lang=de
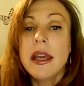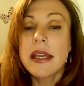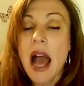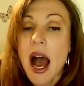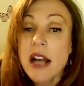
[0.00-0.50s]

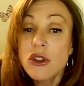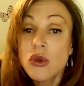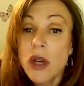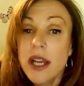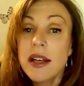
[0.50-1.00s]
Ja,
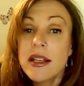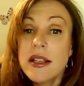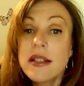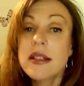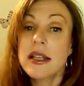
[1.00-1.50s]
aktuell
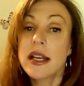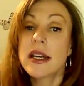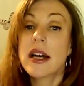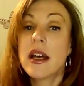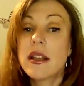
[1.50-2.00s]
ist es ja
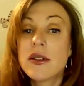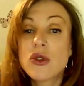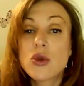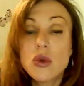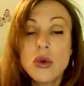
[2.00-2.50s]
gerade
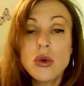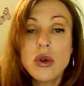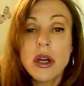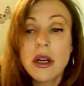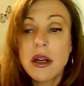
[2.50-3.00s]

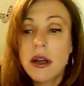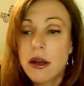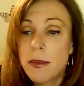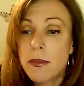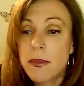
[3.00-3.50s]
so,
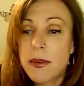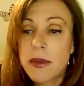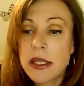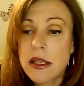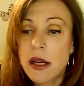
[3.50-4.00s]
ähm,
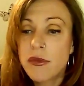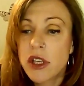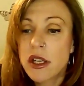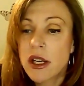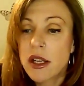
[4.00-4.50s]
jetzt haben wir
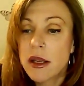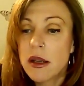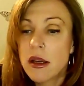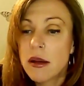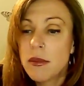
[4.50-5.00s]
gerade
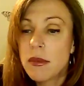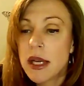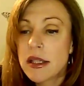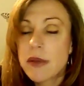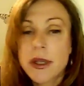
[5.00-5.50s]
ähm,
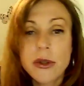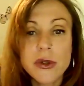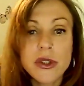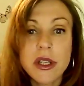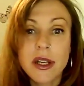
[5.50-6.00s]
Mai
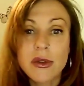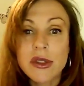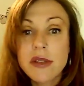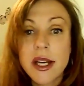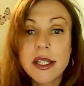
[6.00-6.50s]

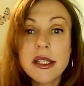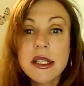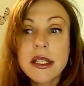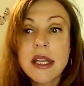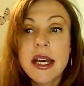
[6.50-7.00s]

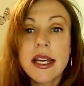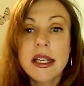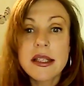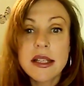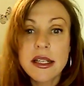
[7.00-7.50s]
2021,
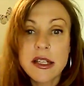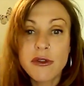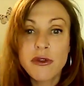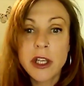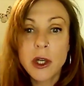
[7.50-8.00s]
dass sehr, sehr
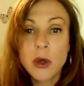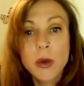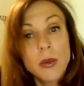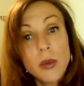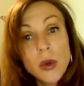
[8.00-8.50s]
viele
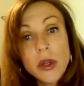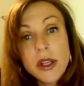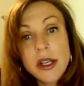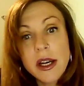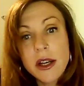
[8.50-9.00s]
über
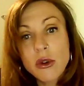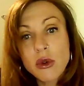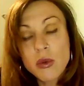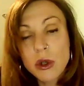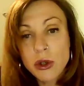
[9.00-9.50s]
Müdigkeit und
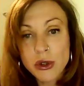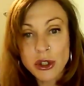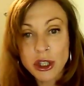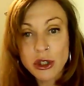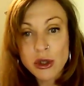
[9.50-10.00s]
über
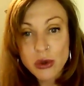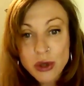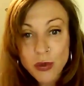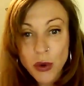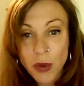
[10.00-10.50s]

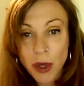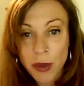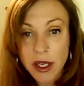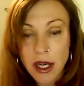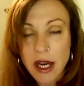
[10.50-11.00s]
Konzentrationsprobleme
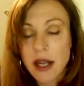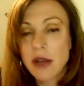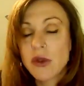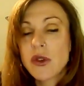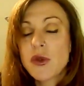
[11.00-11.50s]
klagen.
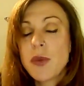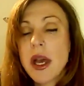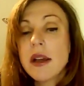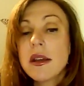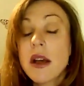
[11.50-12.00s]
Und das
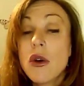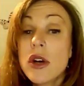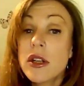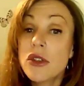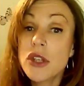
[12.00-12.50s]
merke ich auch
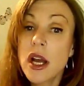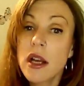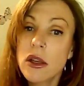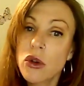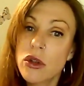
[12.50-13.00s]
ganz
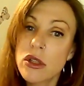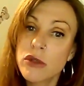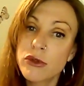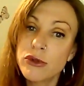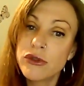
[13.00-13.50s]
stark. Ich höre es auch
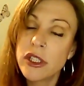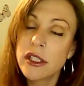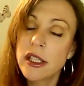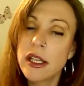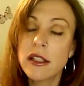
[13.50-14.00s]
von vielen
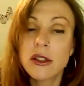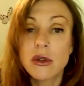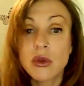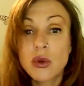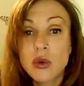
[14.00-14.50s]
Klienten
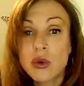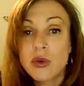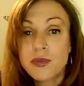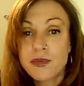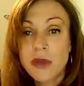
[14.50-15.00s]
und Kunden.